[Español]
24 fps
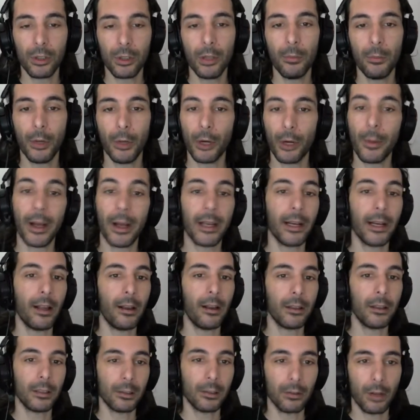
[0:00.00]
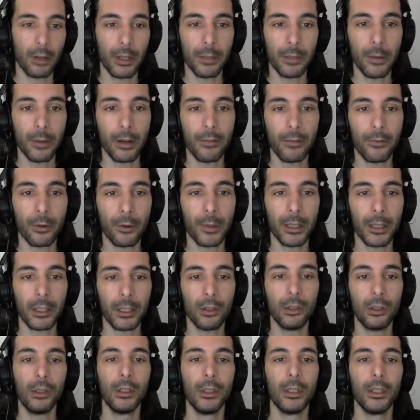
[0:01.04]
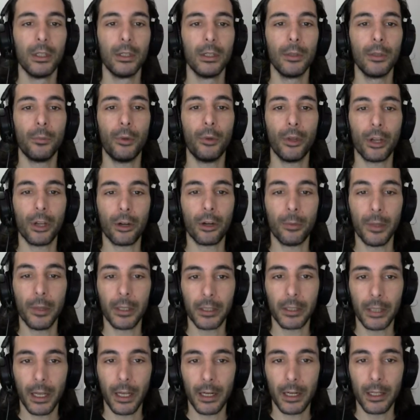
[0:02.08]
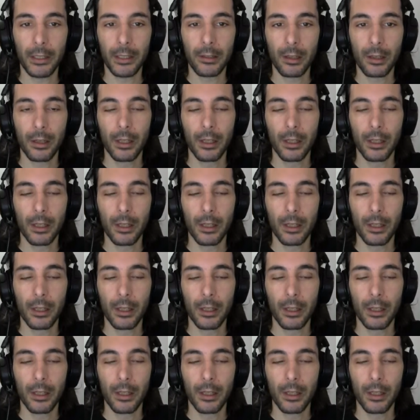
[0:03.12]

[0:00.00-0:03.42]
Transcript: Bueno, más que nada es eso, a nivel informativo poder comentarles.